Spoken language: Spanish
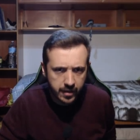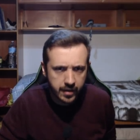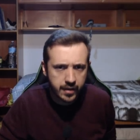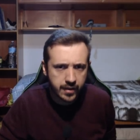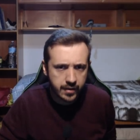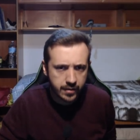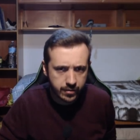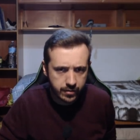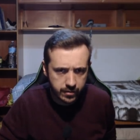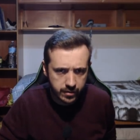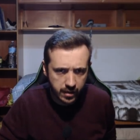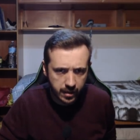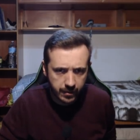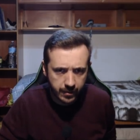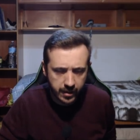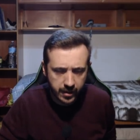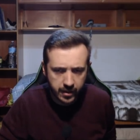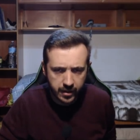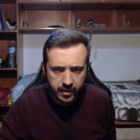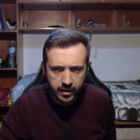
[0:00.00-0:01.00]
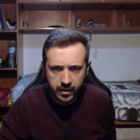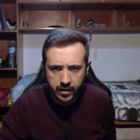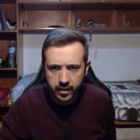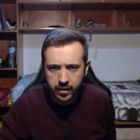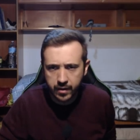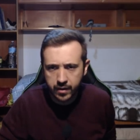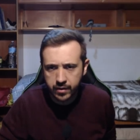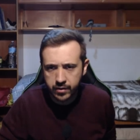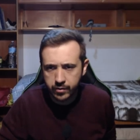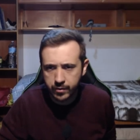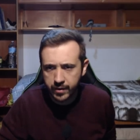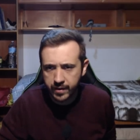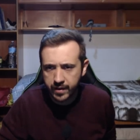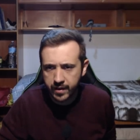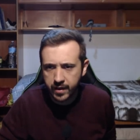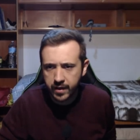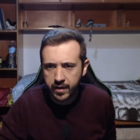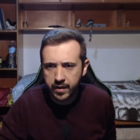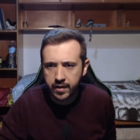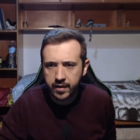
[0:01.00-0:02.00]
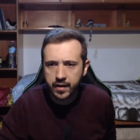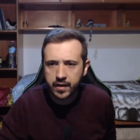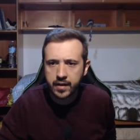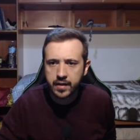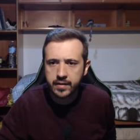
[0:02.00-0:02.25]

estos también, el resumen de la carrera